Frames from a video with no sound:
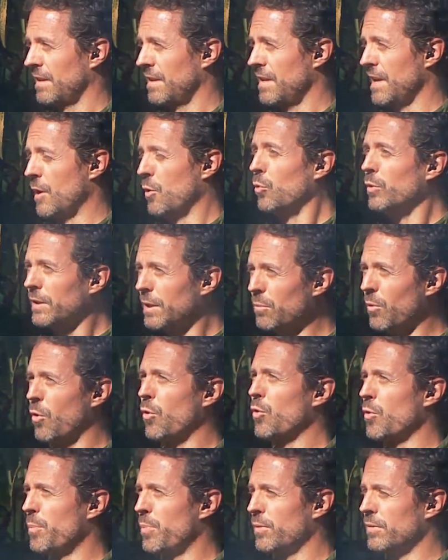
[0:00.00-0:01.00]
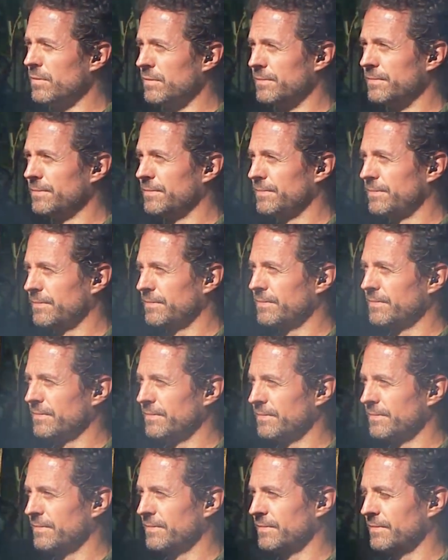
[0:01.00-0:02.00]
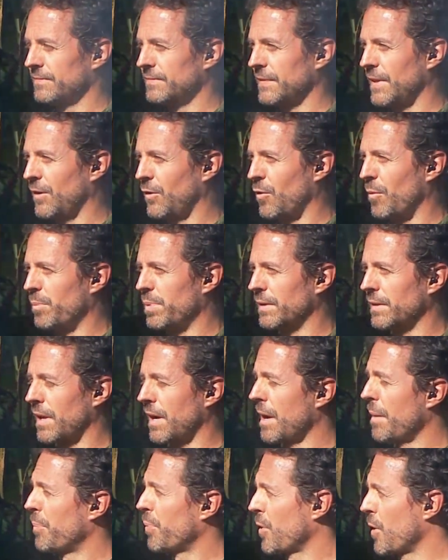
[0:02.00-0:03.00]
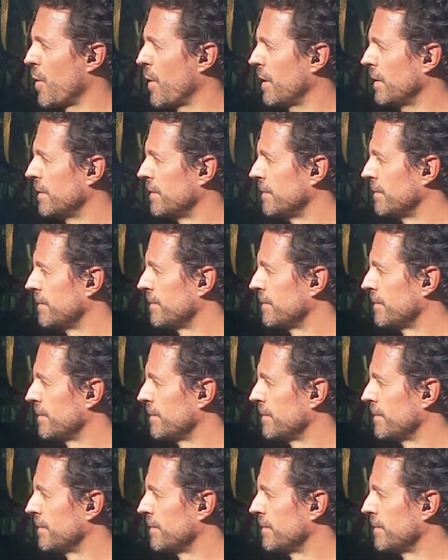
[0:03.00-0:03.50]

Y el último grupo, en completar la prueba,